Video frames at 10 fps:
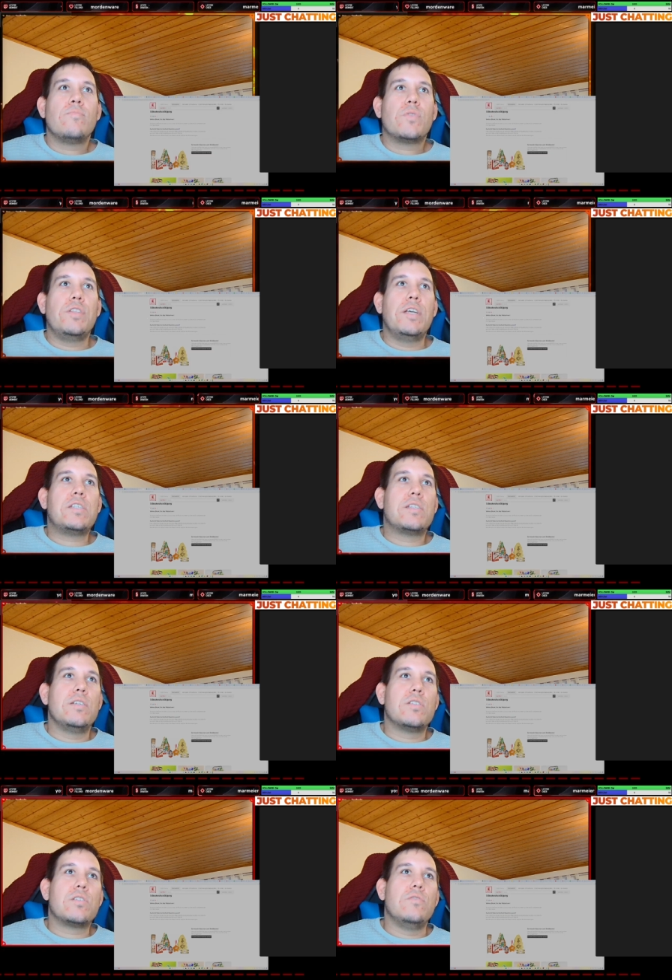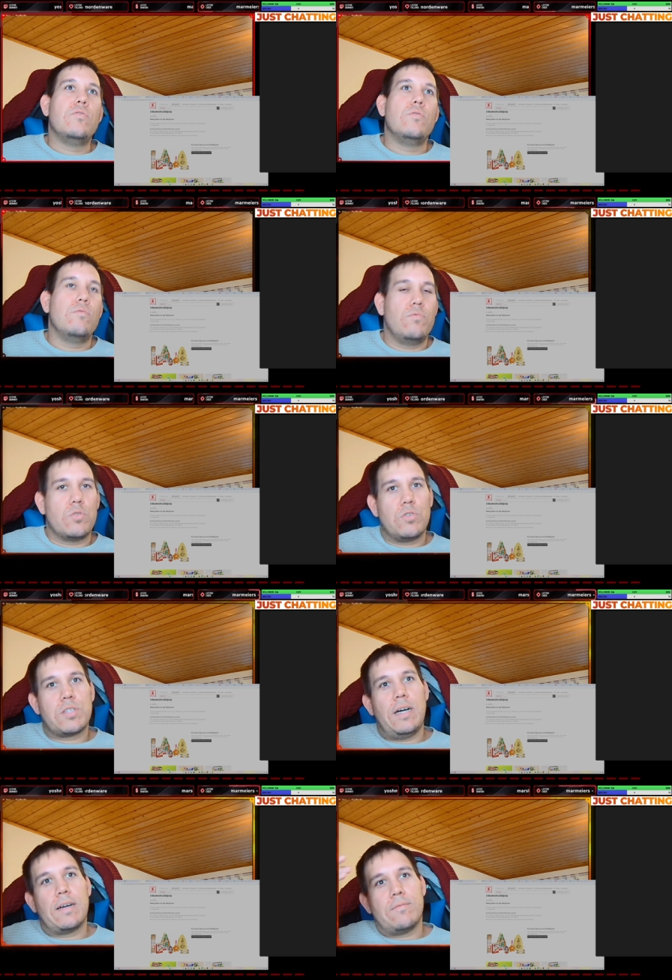Der nächste ist ein, wie soll ich
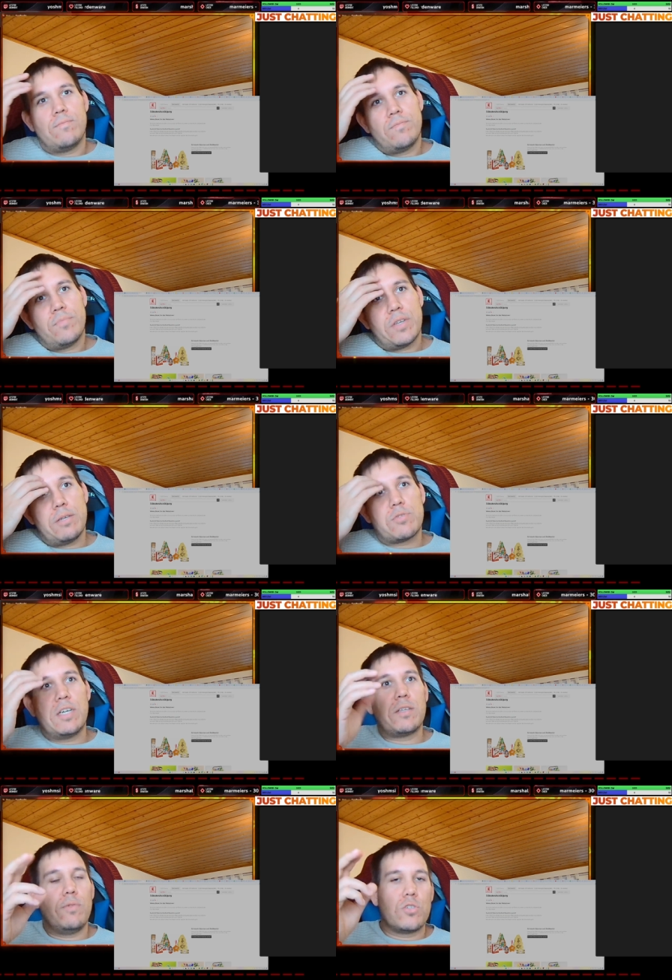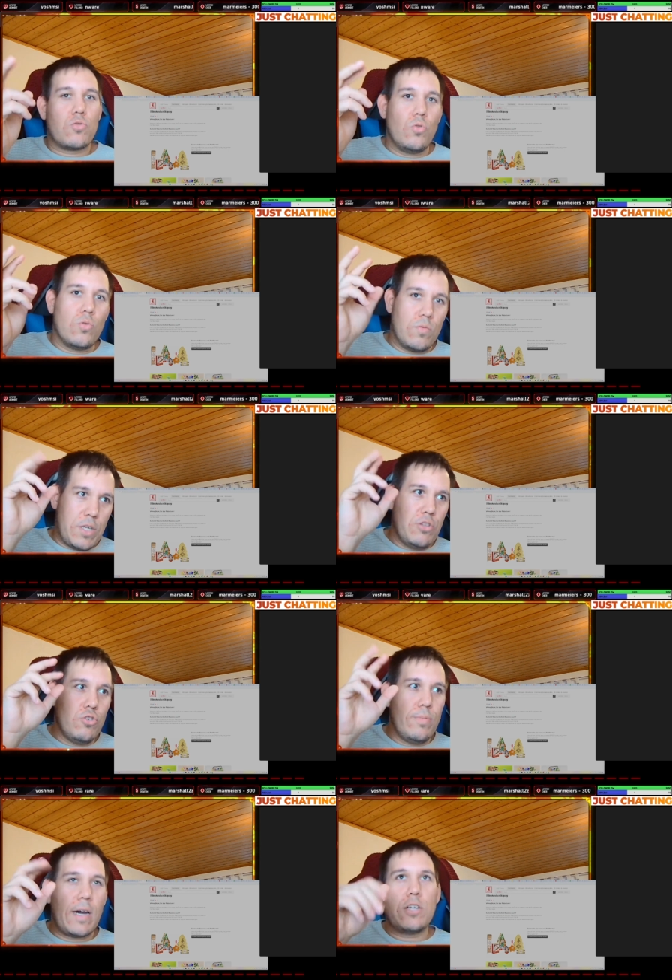sagen, da gibt es halt immer so
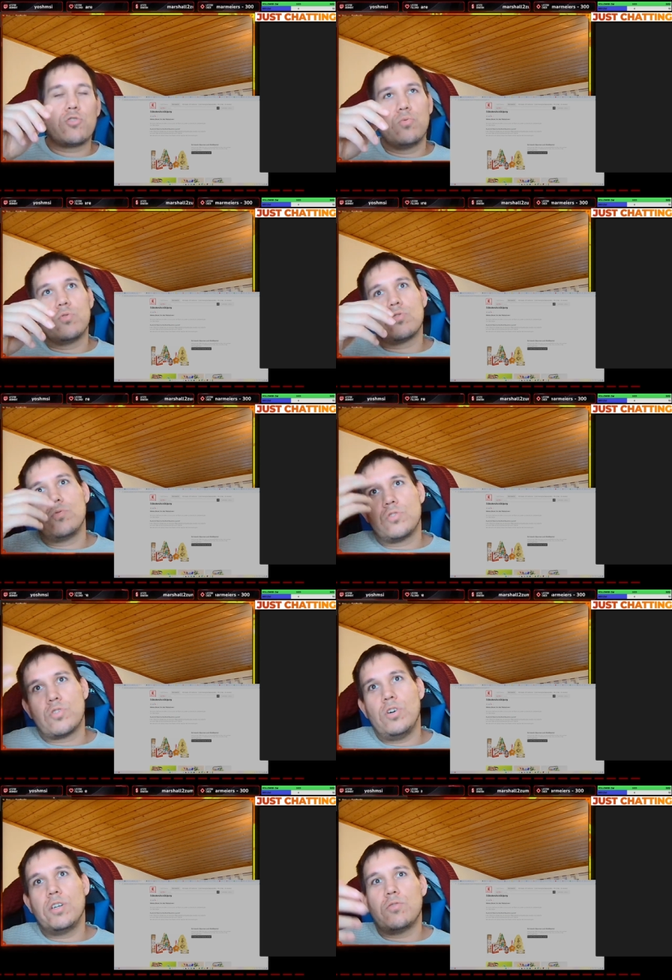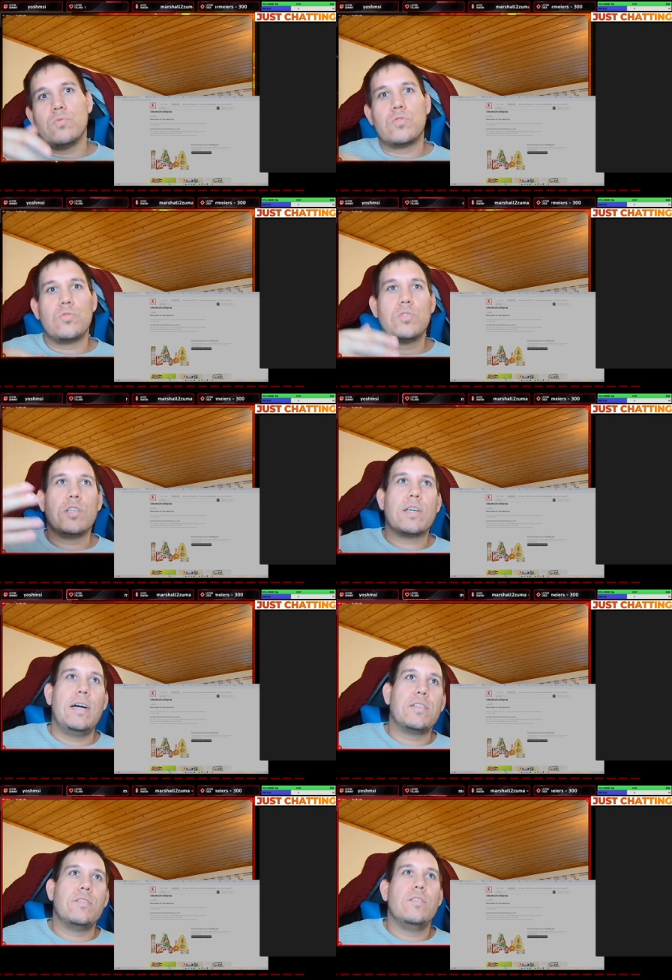Kinderüberraschungen und so ein Zeug und
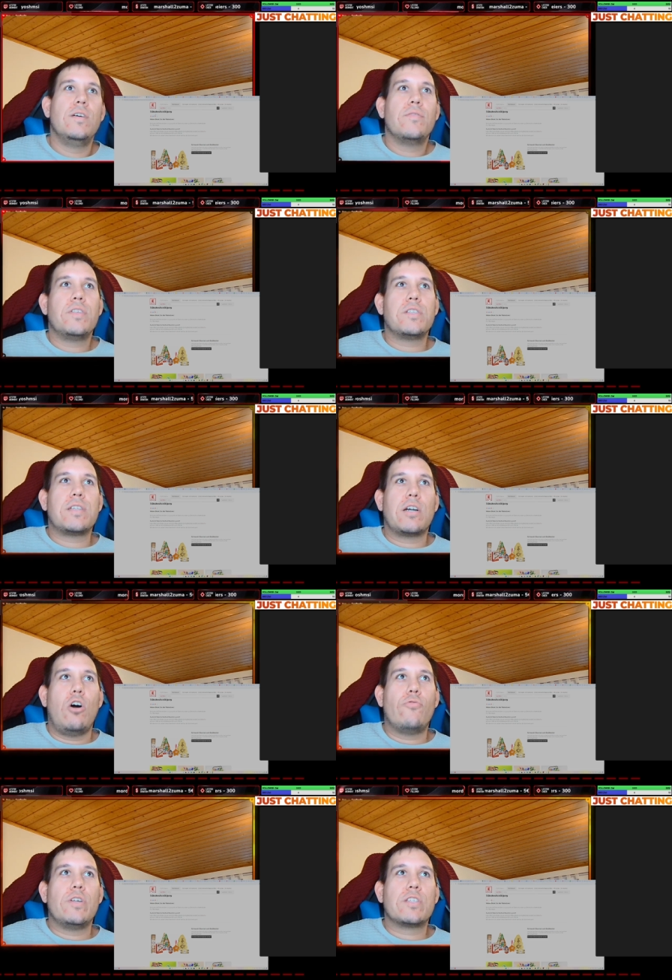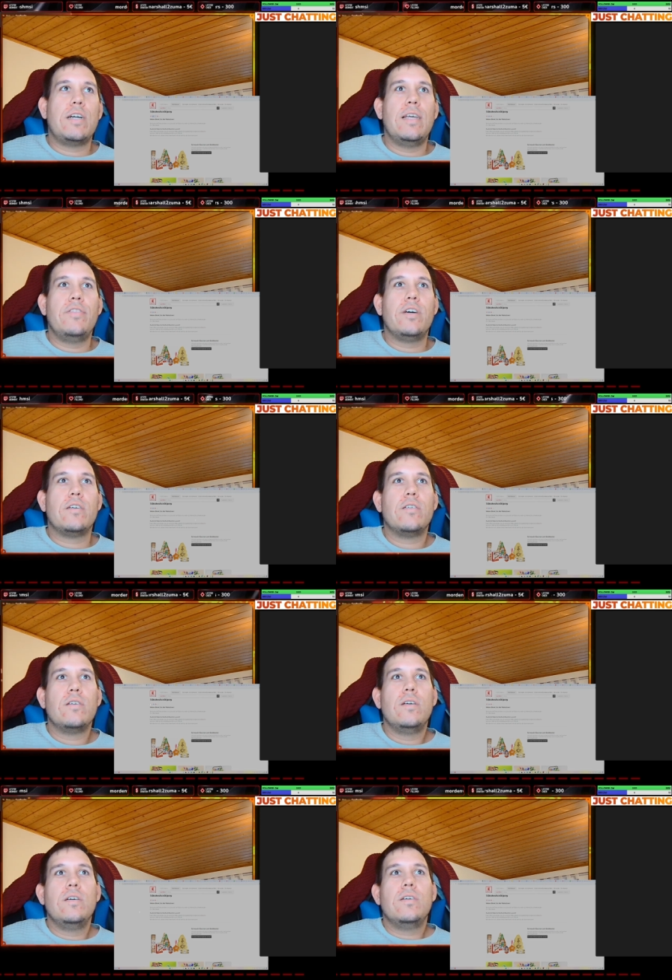Süßigkeiten. Das ist der Kauflandkalender.
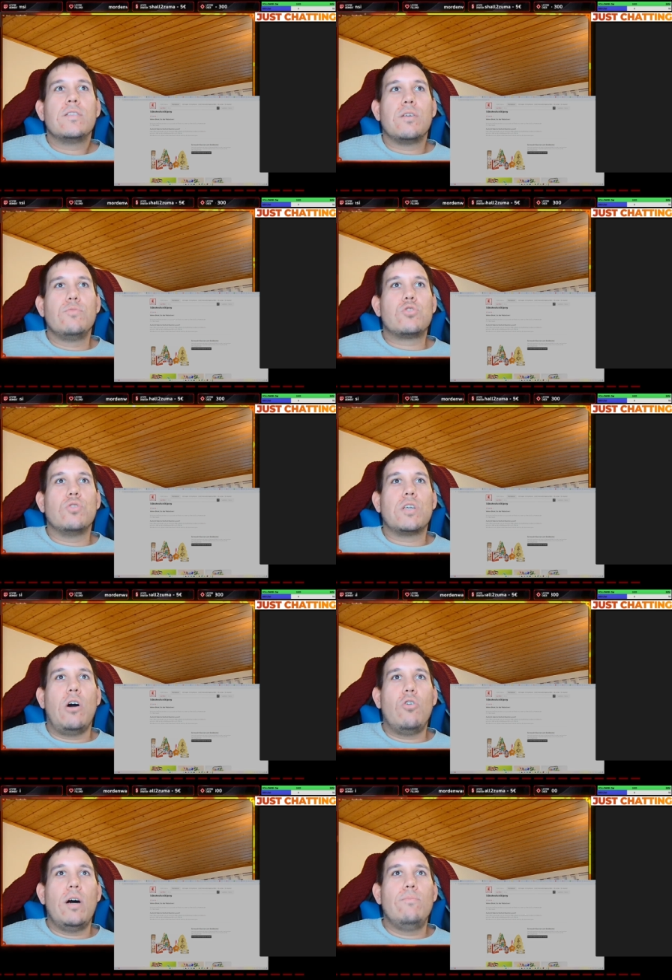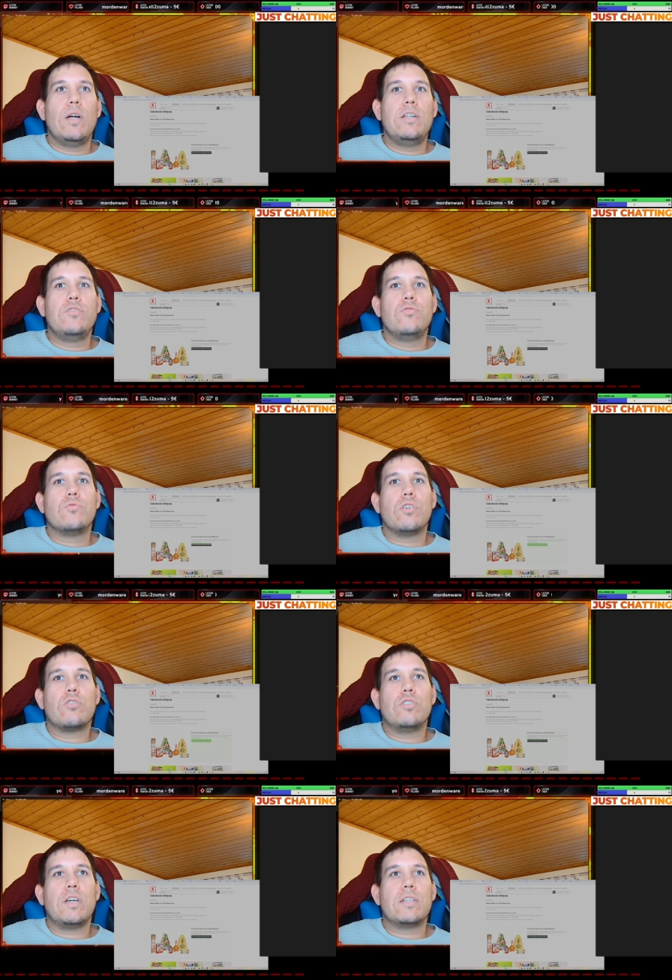Da müsst ihr euch auch anmelden und da
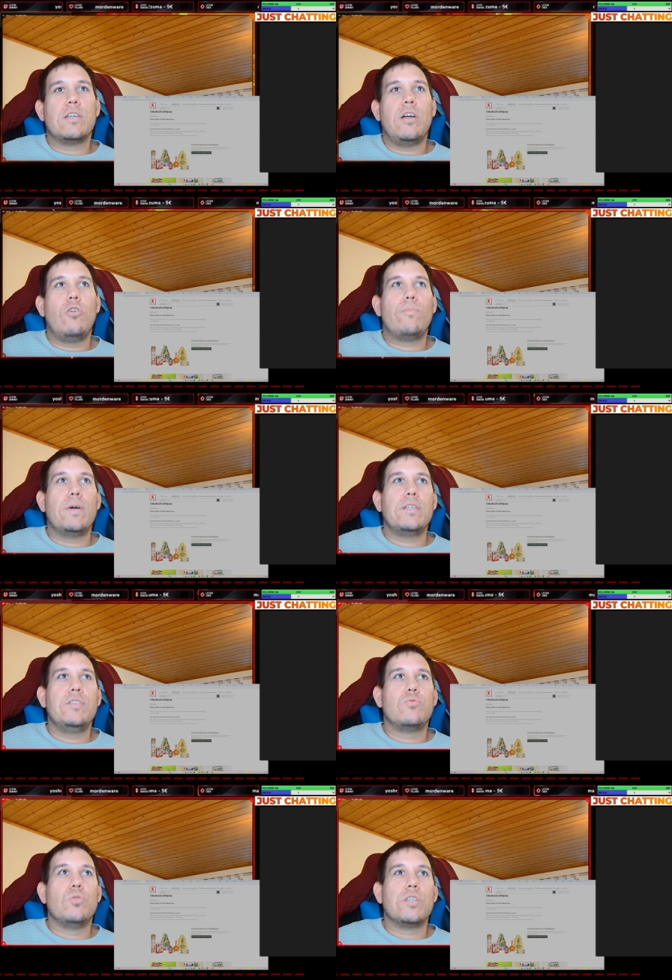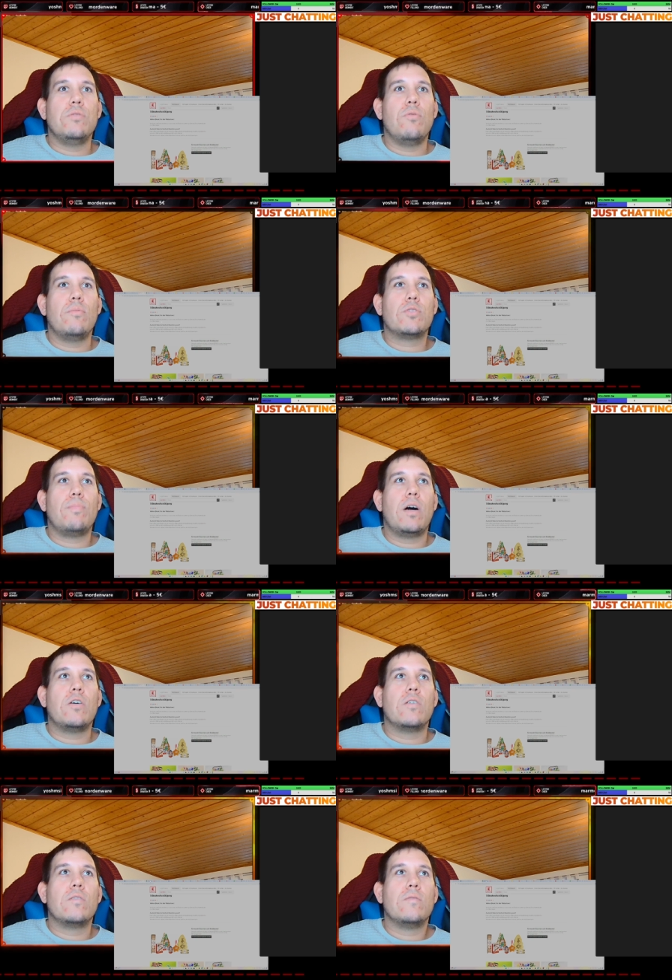könnt ihr halt dann auch bei jedem Türchen immer mitmachen.